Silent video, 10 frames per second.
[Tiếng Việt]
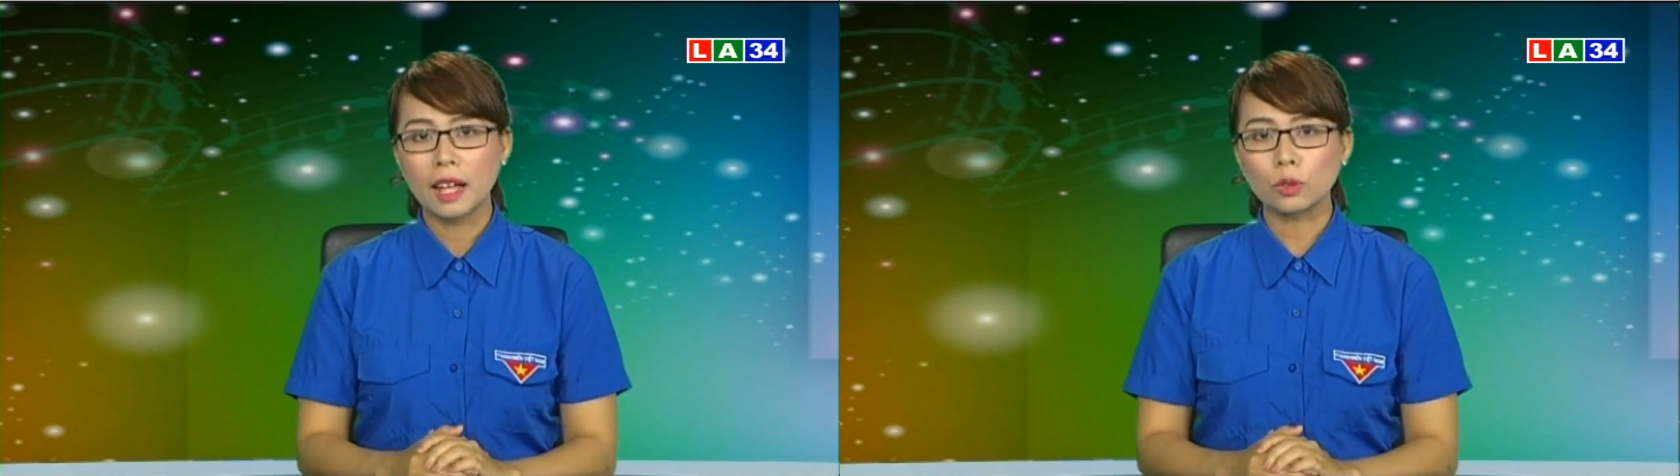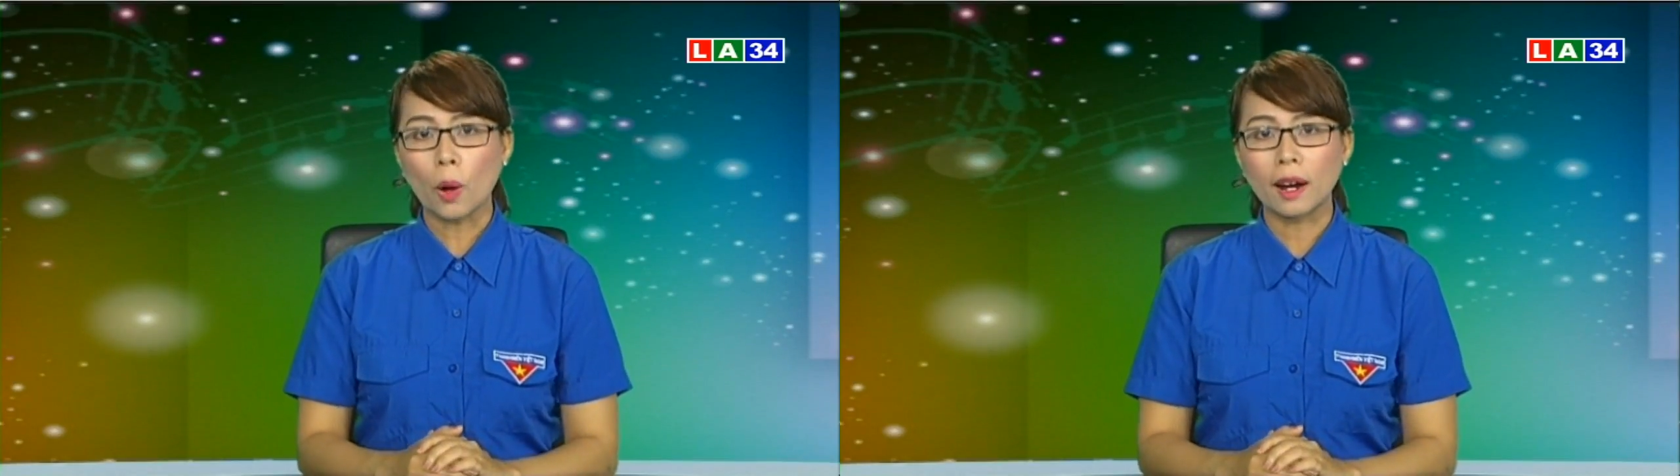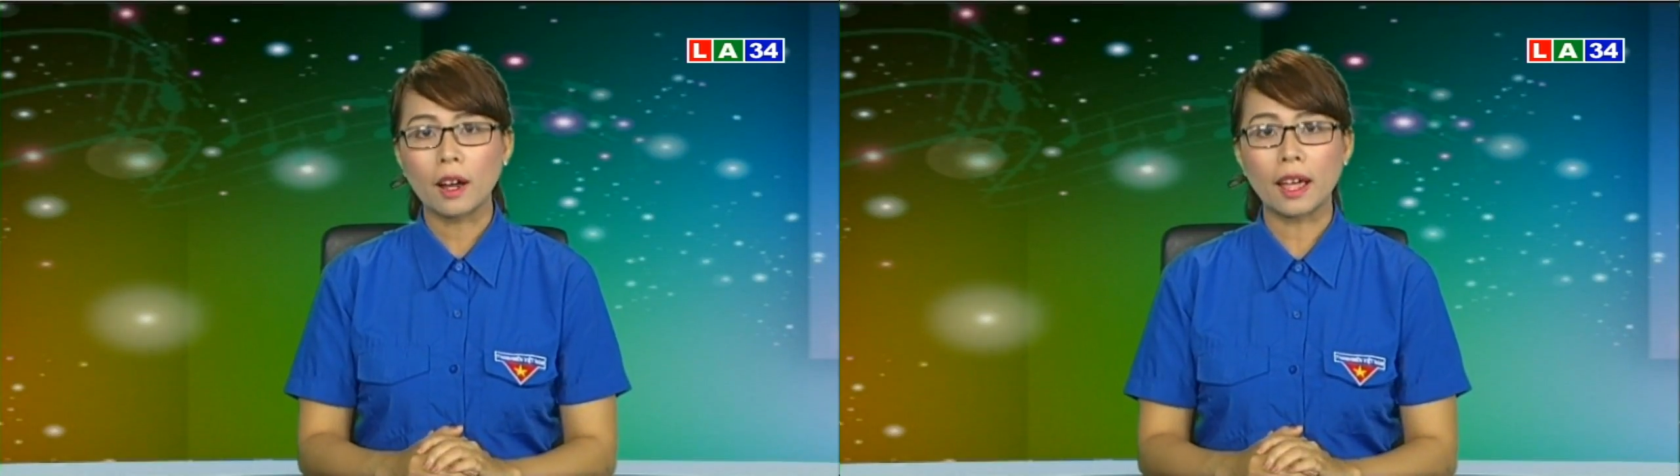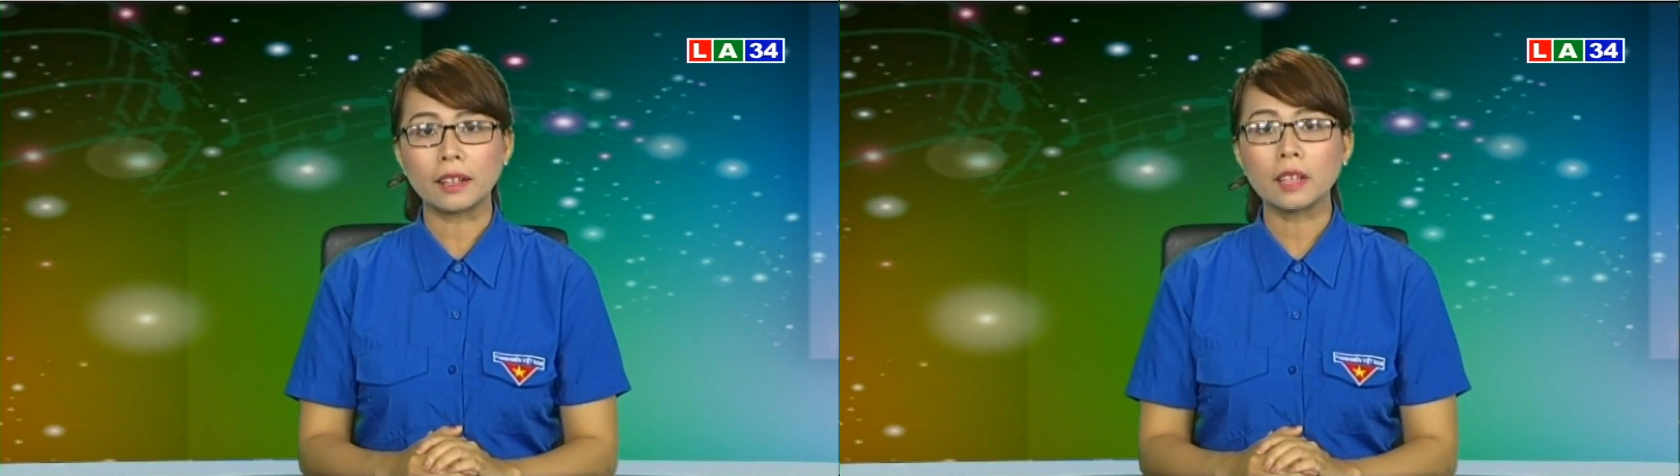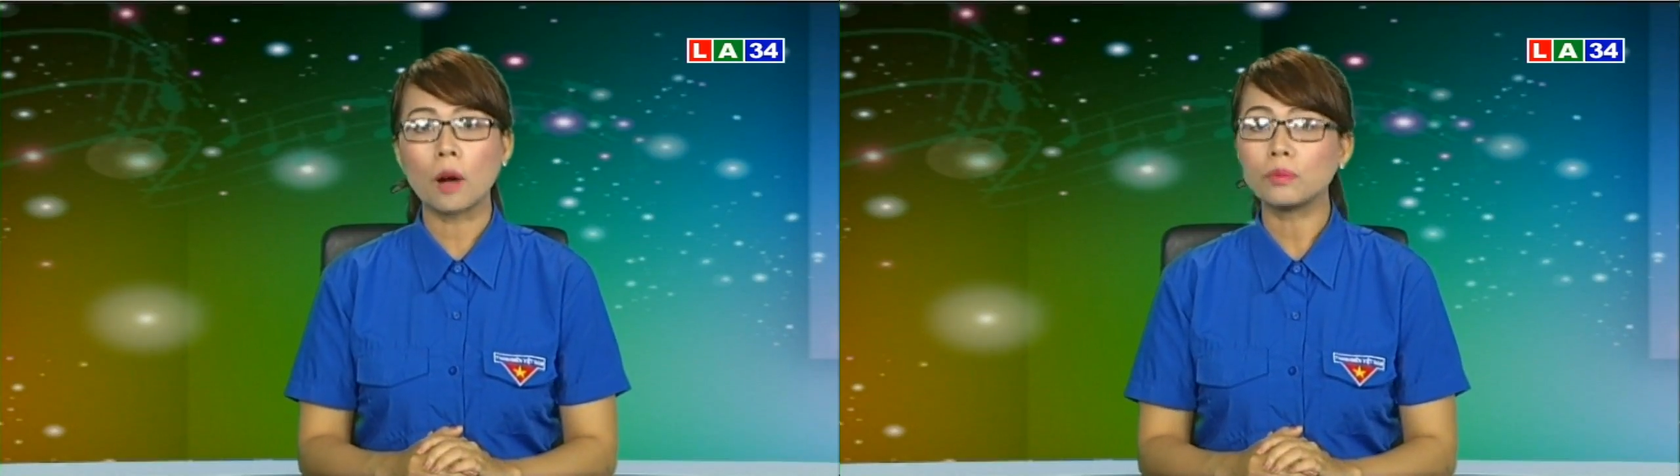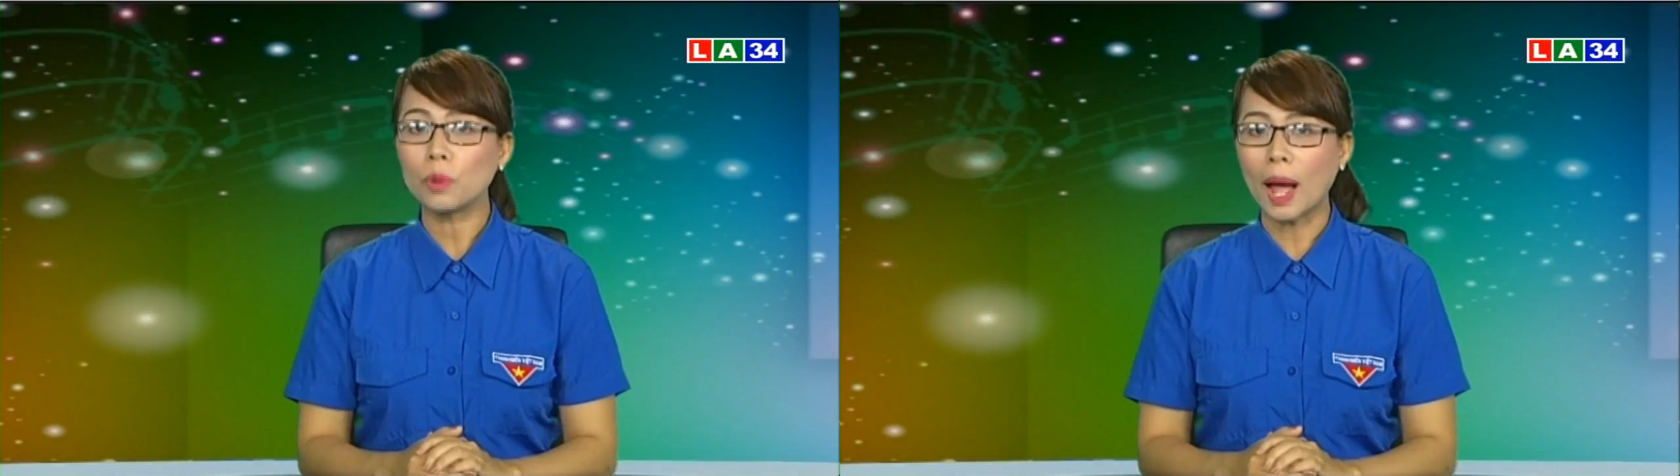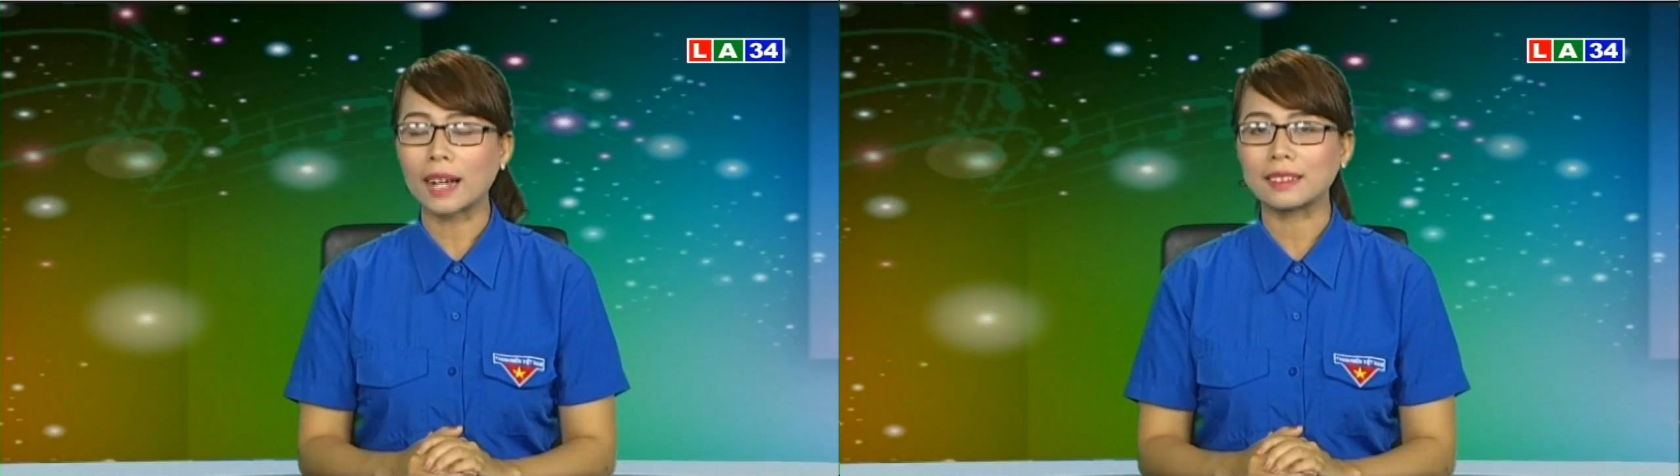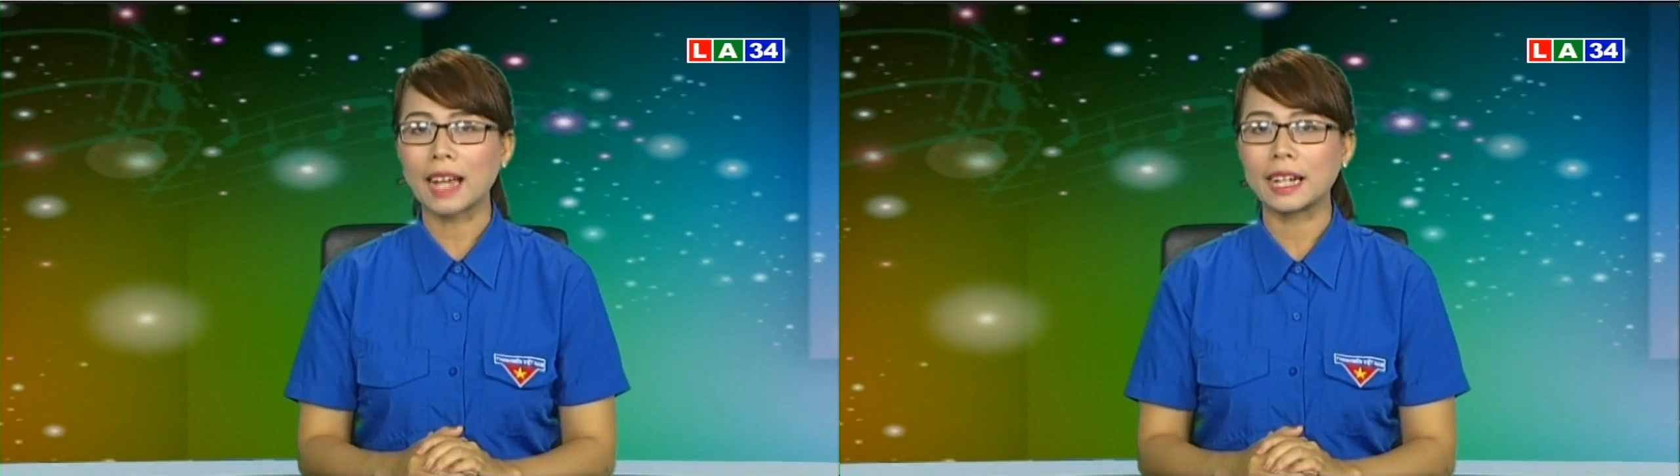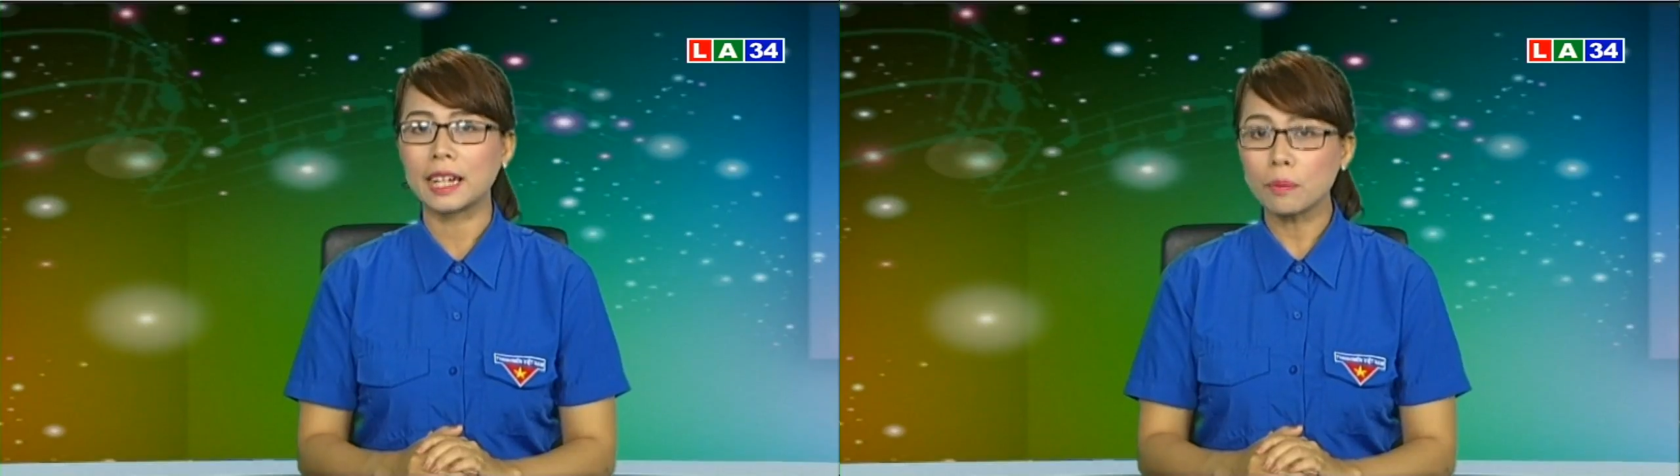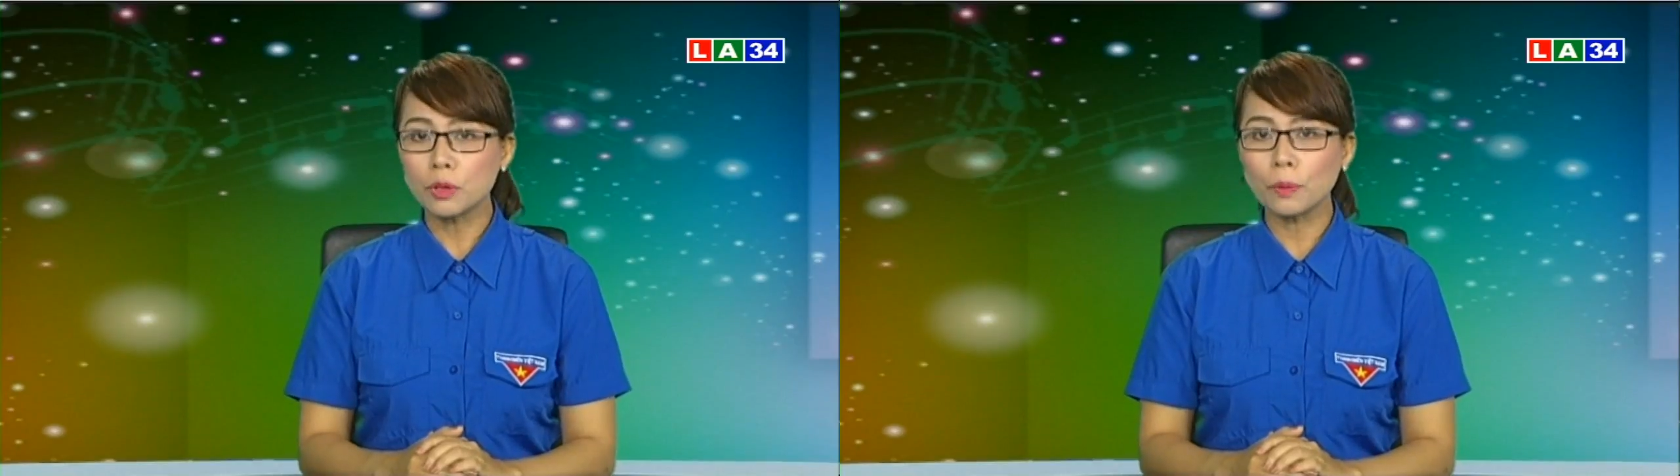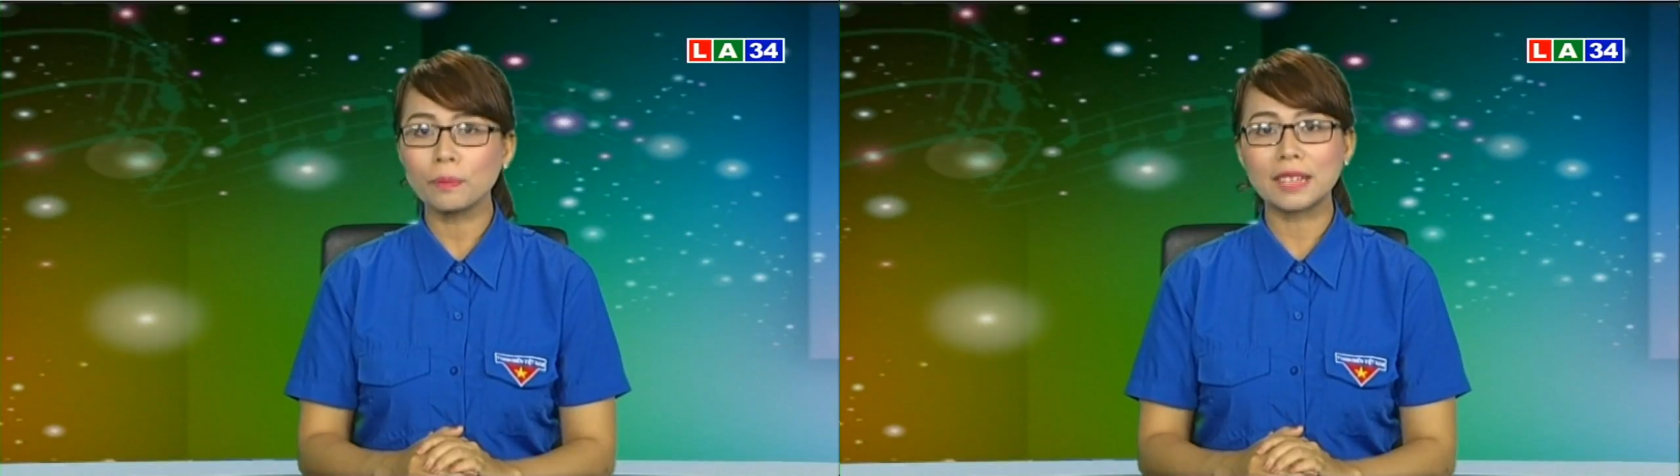Toàn hệ thống đoàn đang gấp rút